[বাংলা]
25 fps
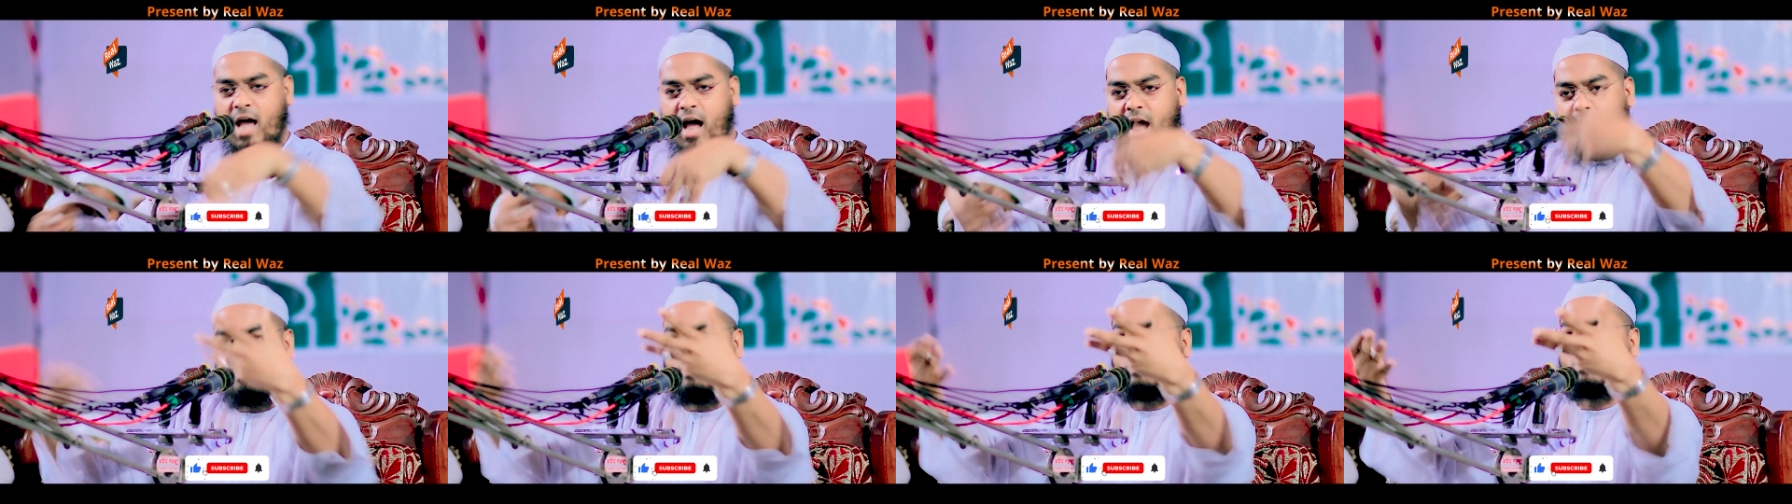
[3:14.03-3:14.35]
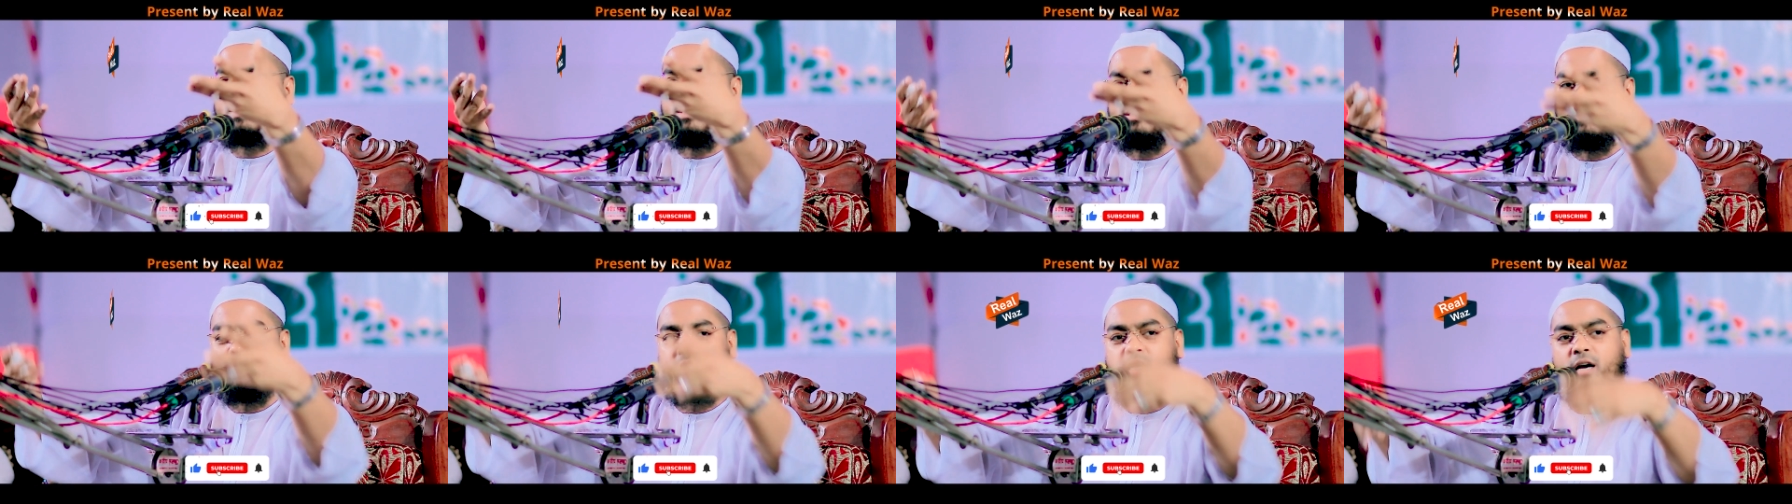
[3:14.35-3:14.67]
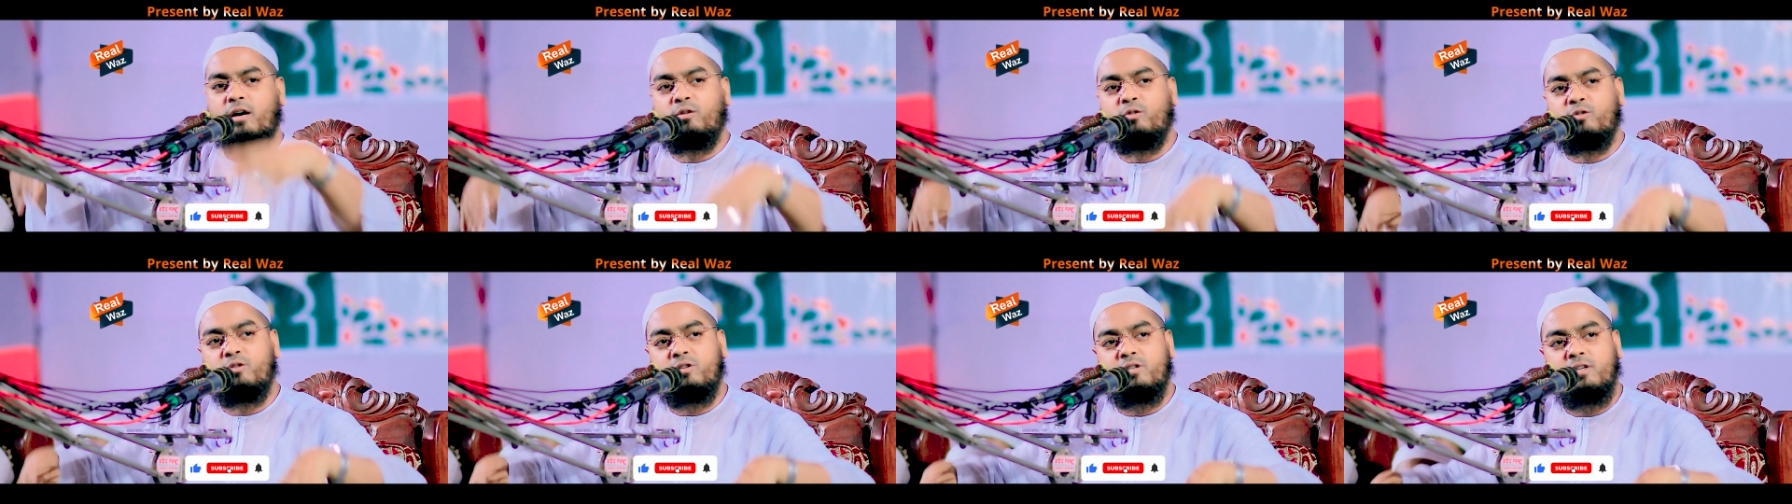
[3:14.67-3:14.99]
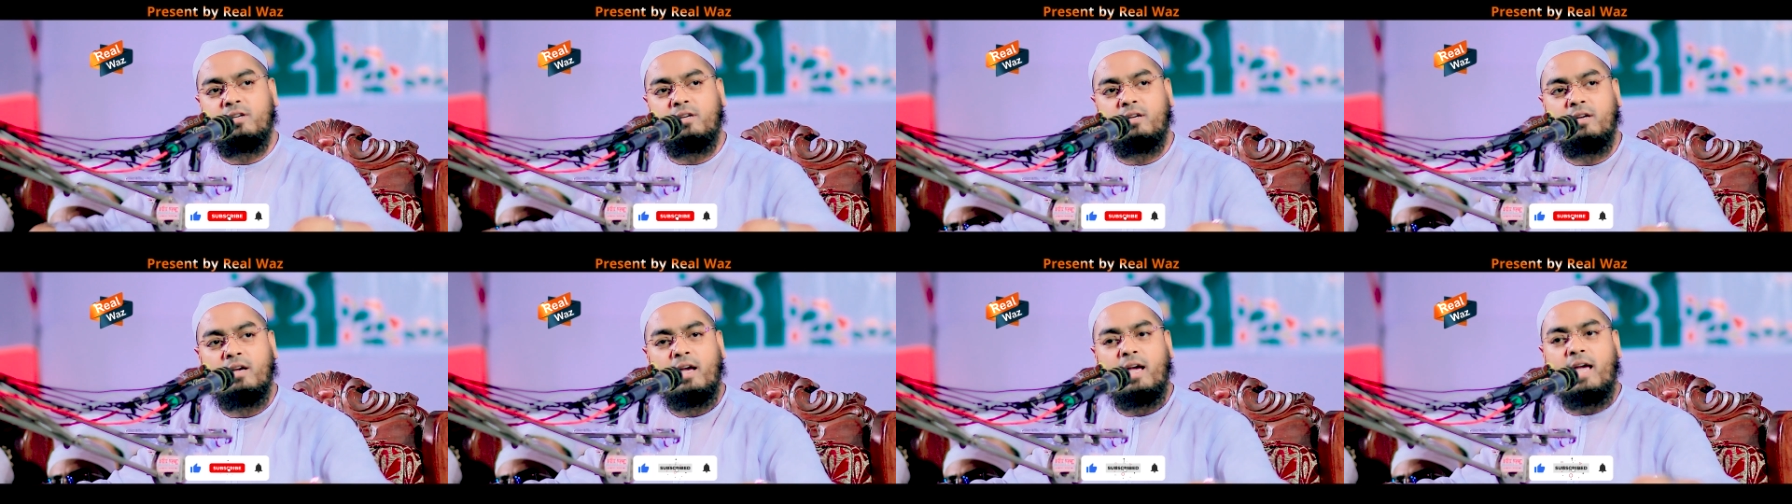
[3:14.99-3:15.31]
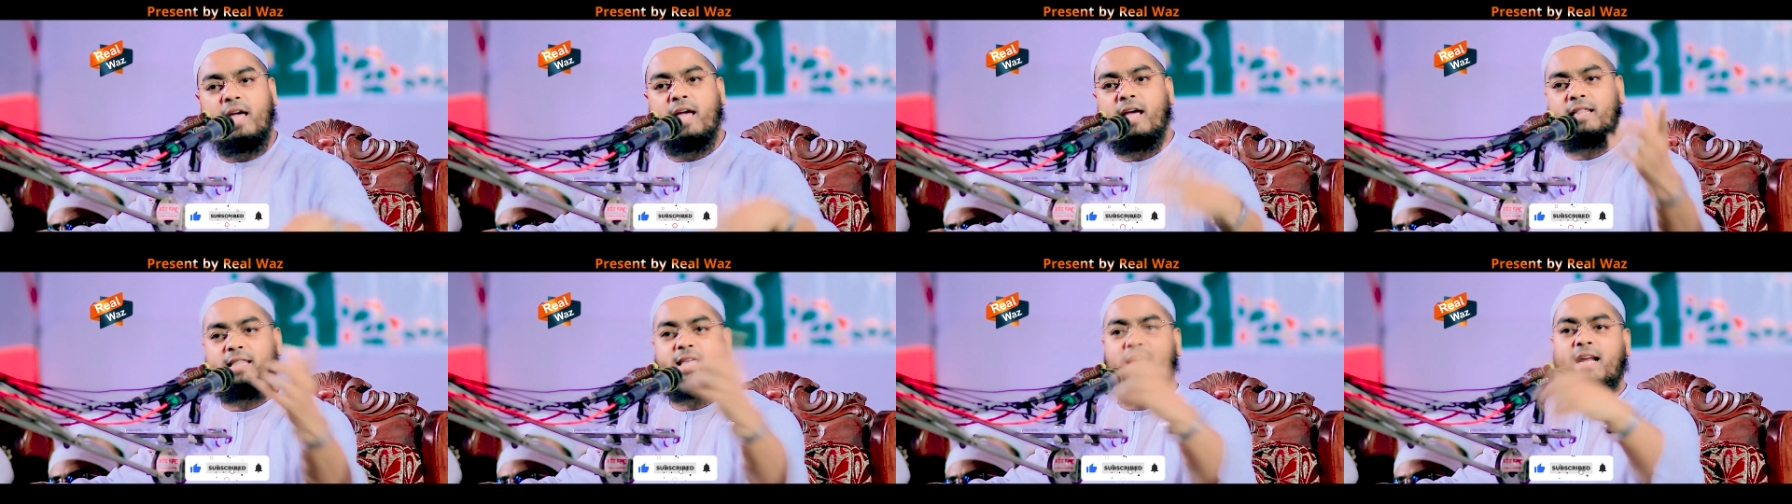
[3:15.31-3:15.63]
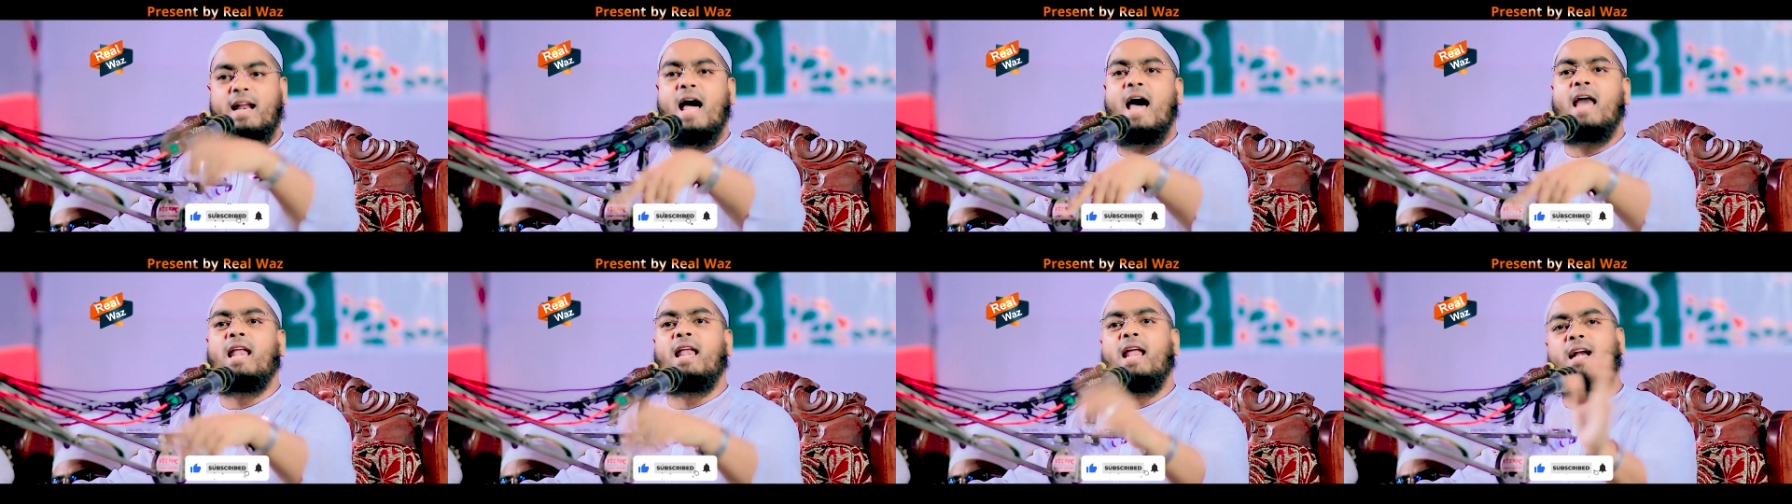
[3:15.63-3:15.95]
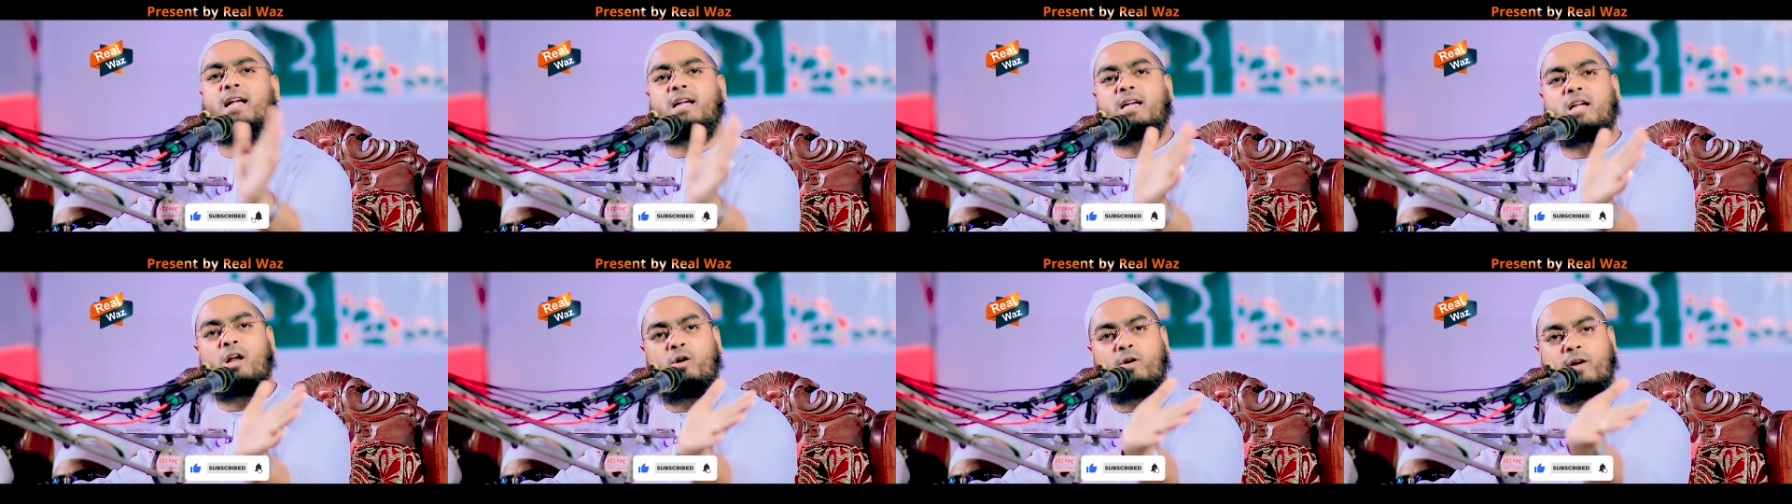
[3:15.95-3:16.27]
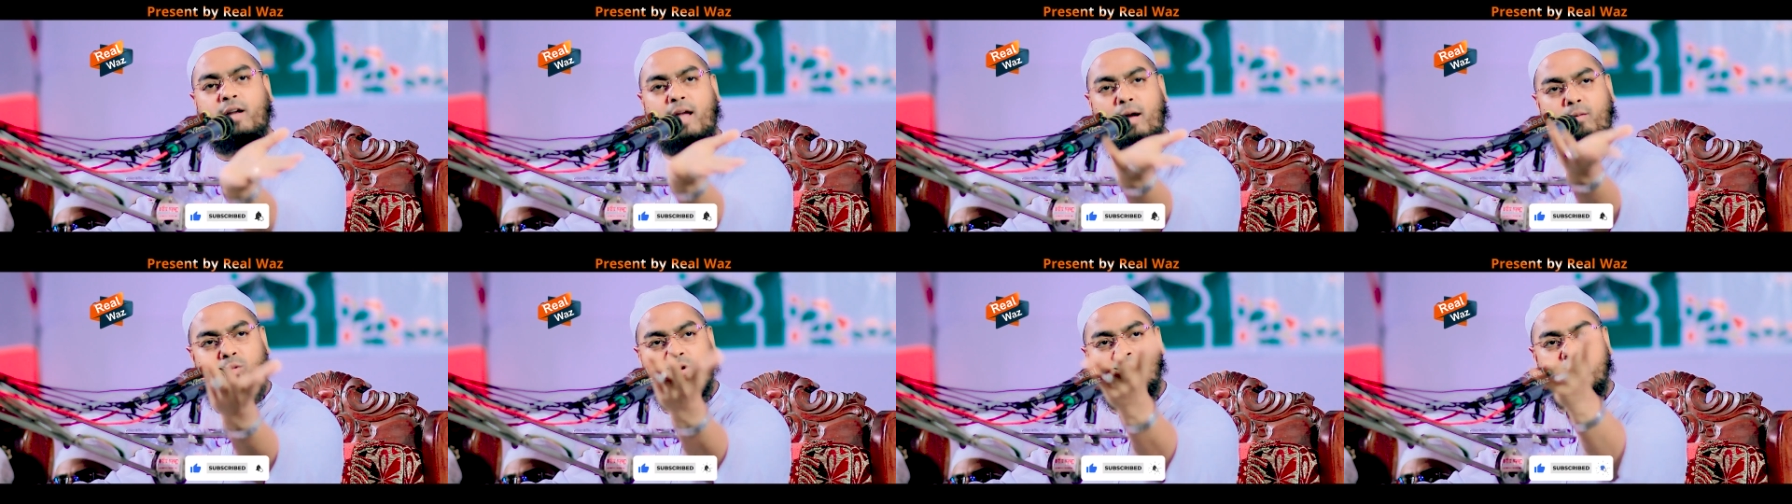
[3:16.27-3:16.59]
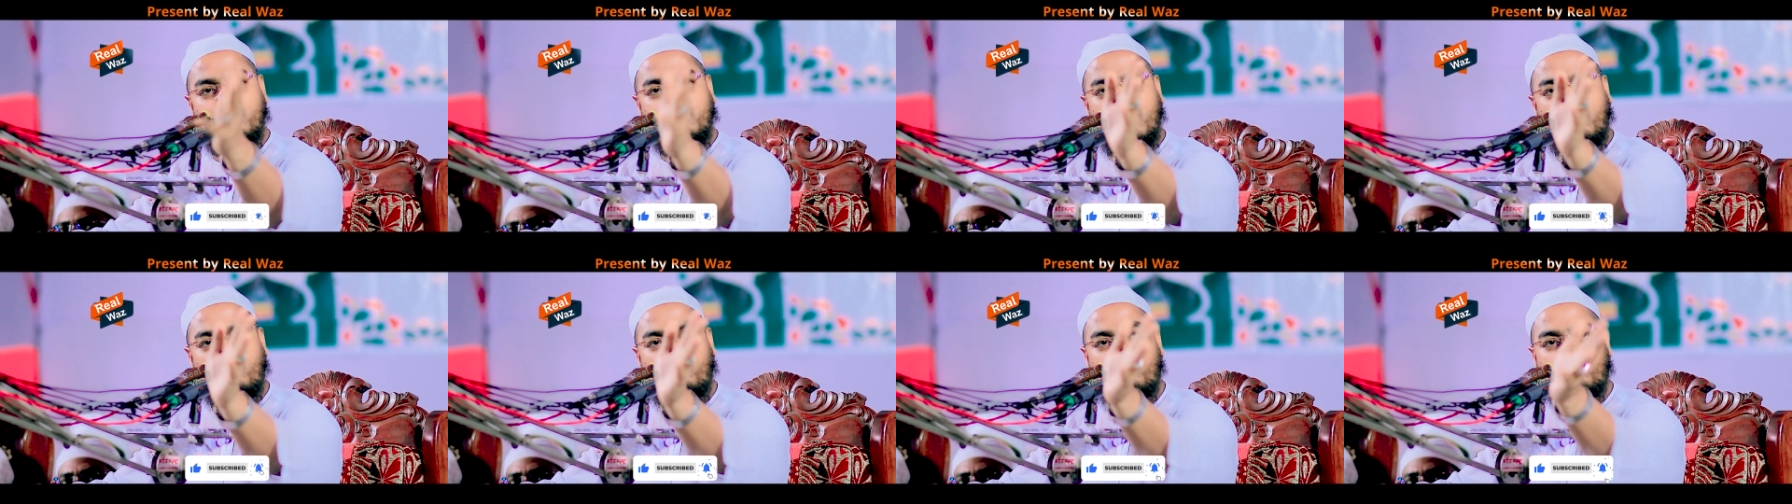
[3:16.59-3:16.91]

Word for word: আমি চিন্তা করছি এদের হালাতটাও কেমন যেন